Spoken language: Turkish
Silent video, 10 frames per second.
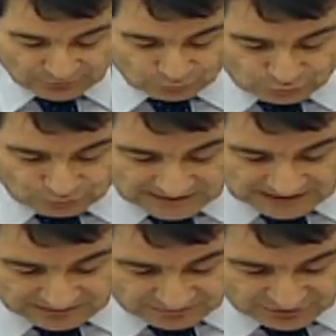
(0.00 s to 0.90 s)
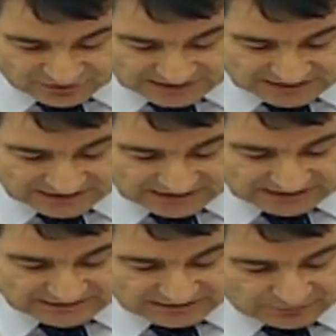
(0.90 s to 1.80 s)
3060 liranın
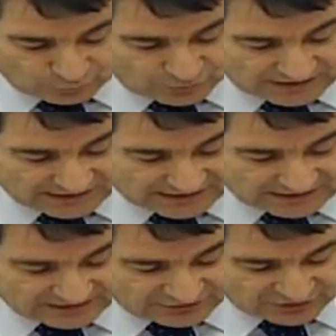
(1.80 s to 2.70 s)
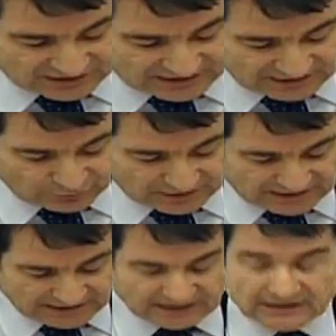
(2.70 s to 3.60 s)
altında ücret alan işçilere
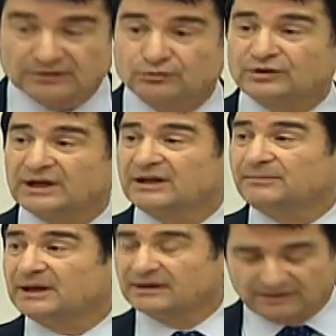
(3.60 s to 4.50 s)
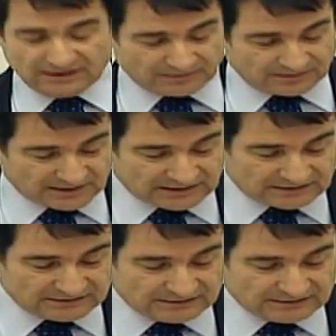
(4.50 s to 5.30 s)
yönelik düzenleme yapılmaktadır.